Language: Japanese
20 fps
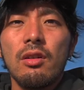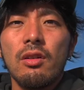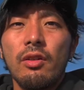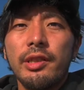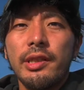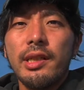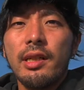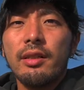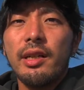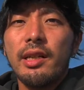
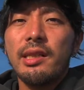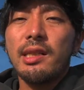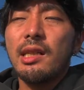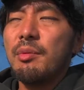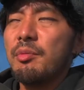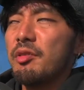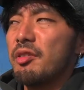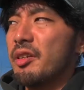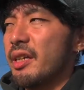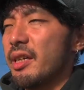こんにちは
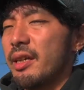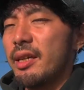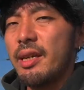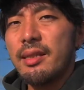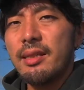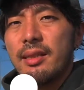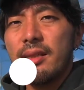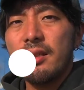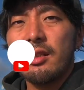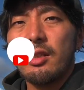クレジャーネームのリキア
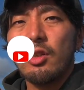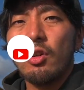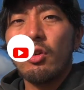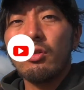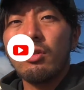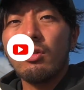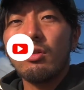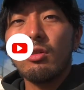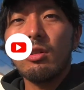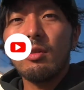です
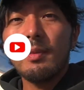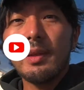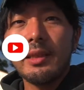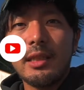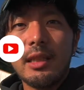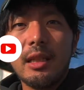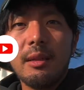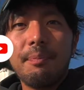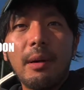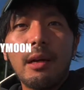漁村の
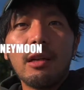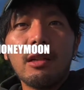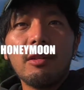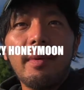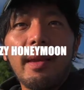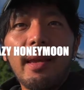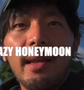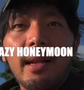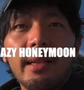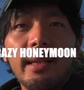町
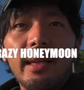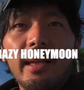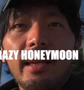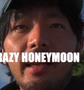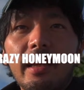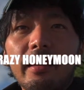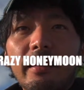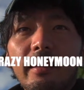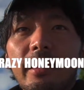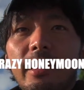パルメーラ
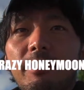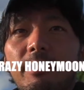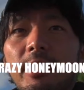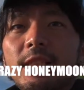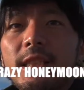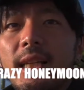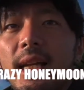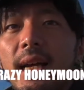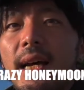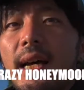にやってき
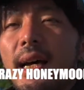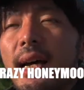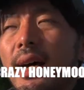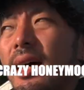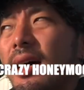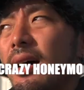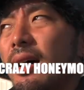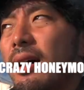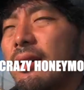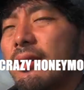まし
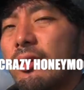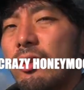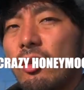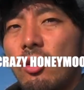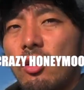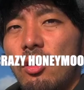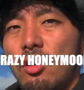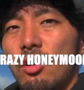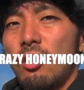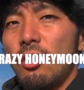た今
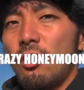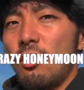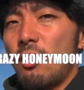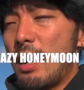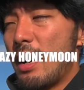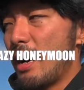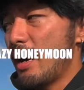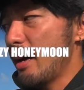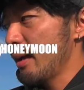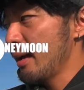日
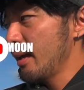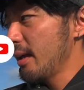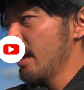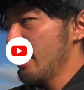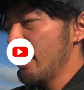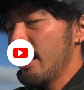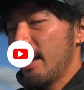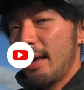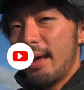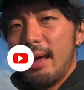は、
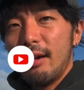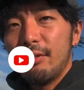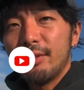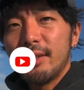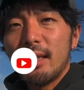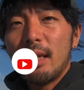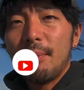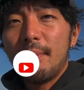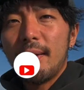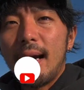
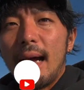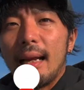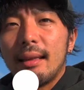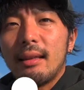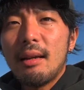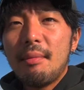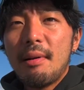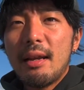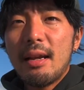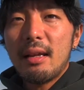えー、再び
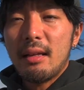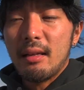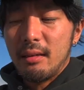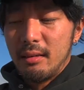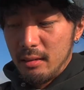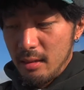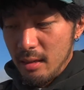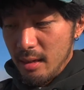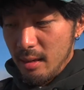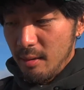カタマラン
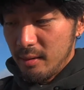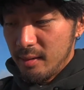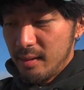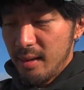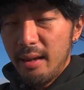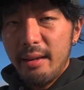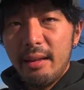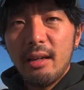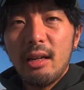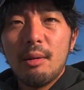
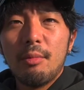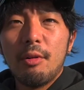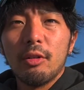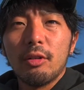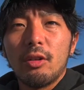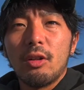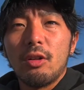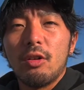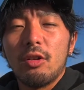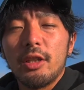
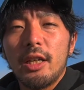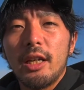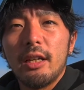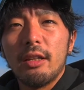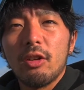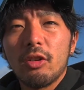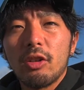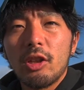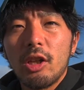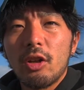セーリングボートの方
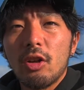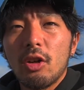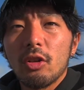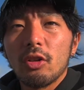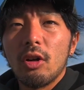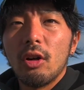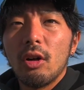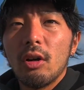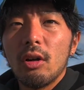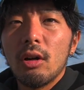に乗っていこ
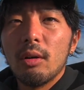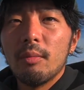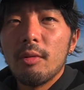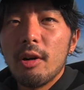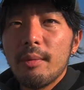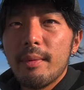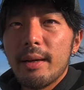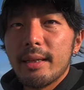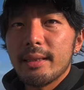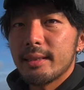うと
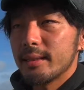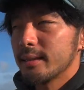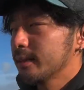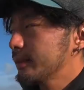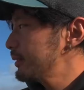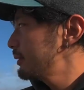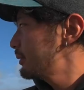思います